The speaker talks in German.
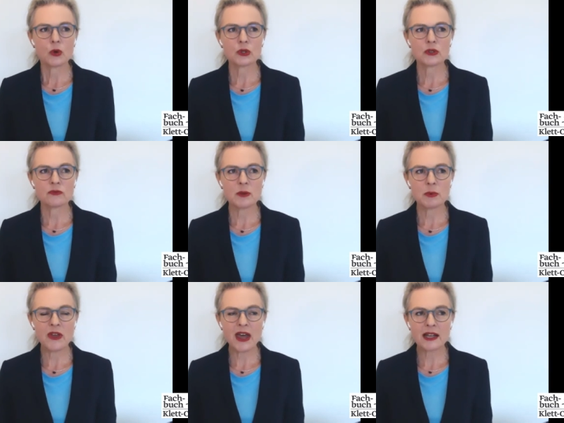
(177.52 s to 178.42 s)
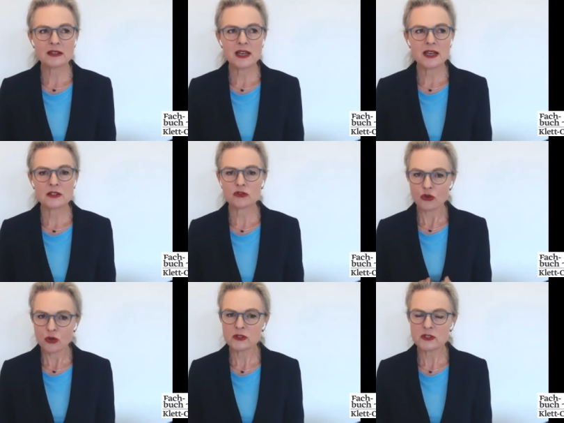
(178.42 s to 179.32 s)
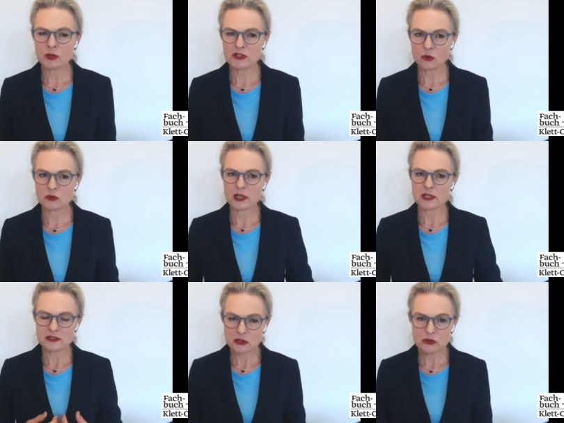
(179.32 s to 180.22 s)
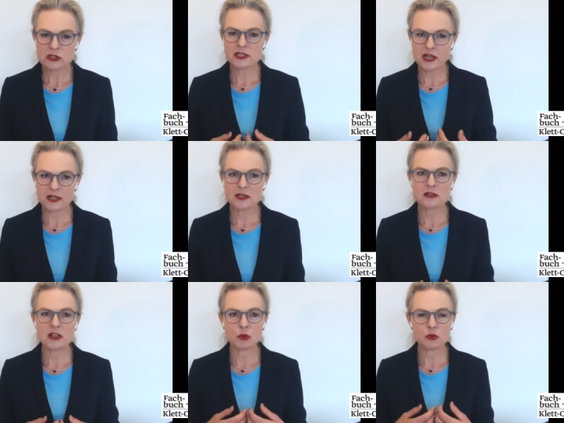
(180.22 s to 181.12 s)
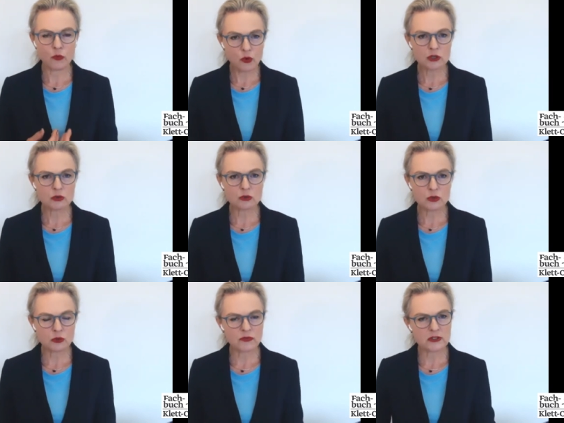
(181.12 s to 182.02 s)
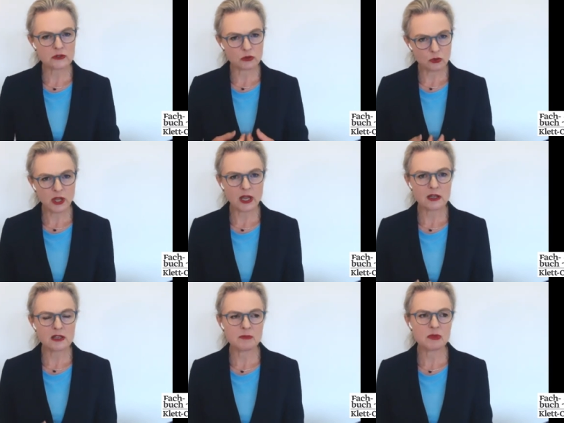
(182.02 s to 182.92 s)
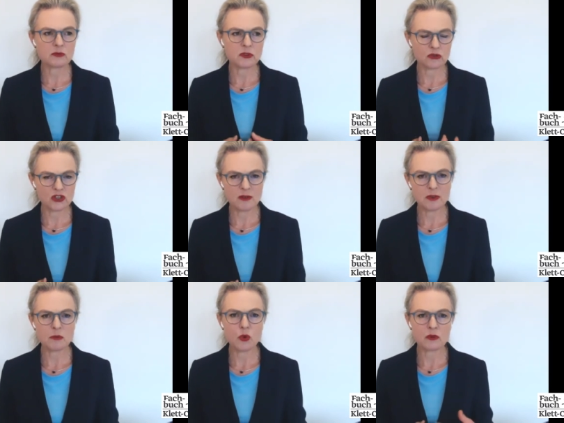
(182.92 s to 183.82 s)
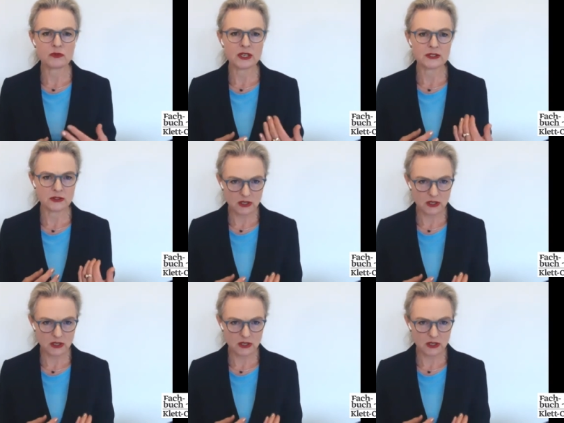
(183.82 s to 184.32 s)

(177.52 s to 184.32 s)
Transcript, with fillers: Und wir bewerten es in schönen Situationen als nützlich, angenehm und wohltuend. Und wenn es uns unangenehm ist und wir uns schämen, dann mögen wir